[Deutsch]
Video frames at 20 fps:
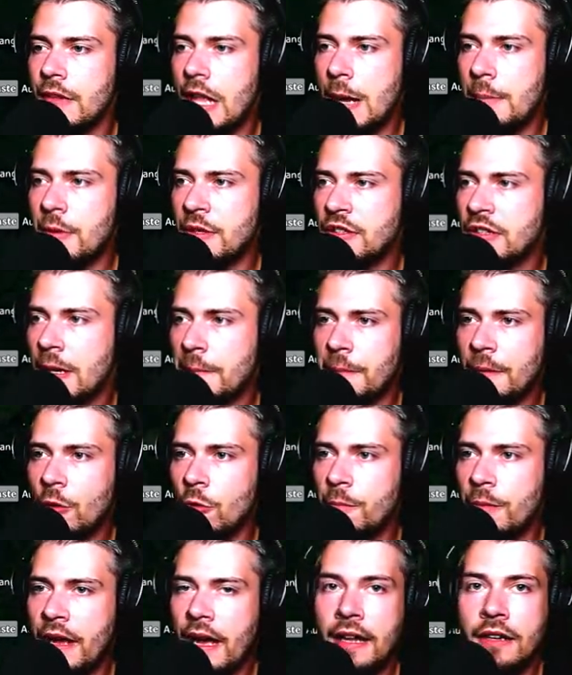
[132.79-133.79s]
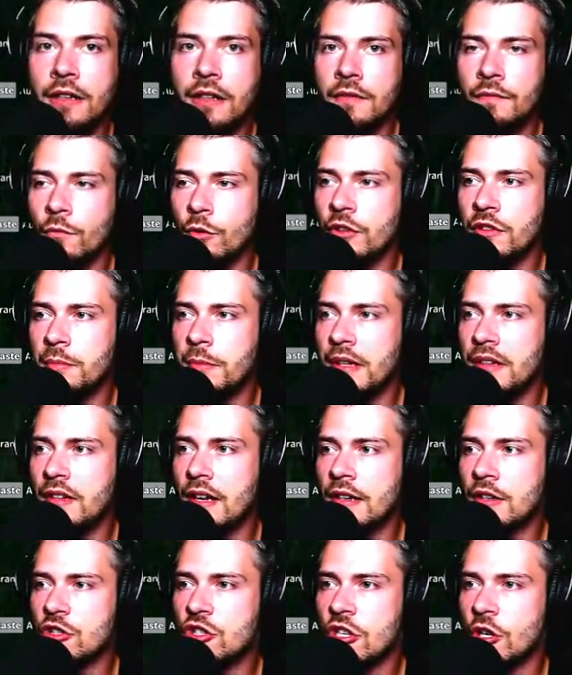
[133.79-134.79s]
Aber ich habe ja auch bei anderen, wo ich es mir jetzt
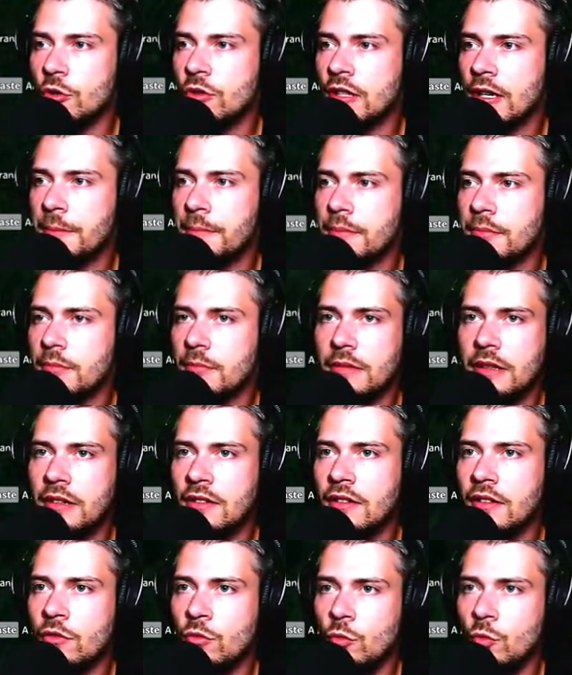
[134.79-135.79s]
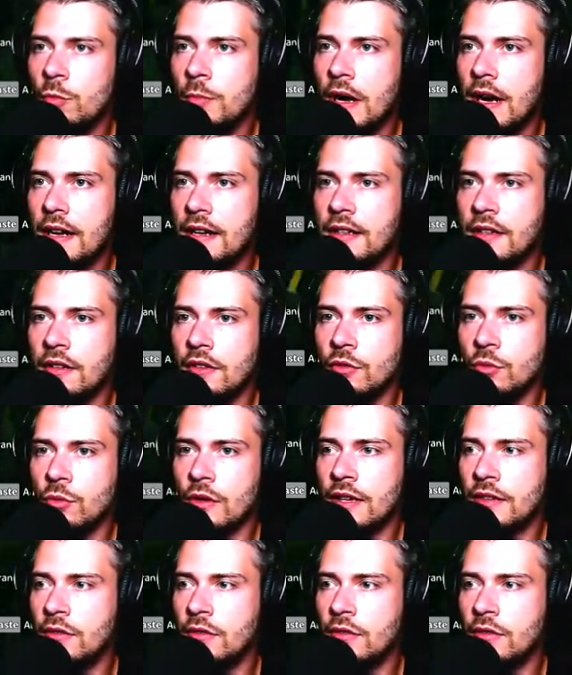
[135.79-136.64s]
angeschaut habe, ist das überall so.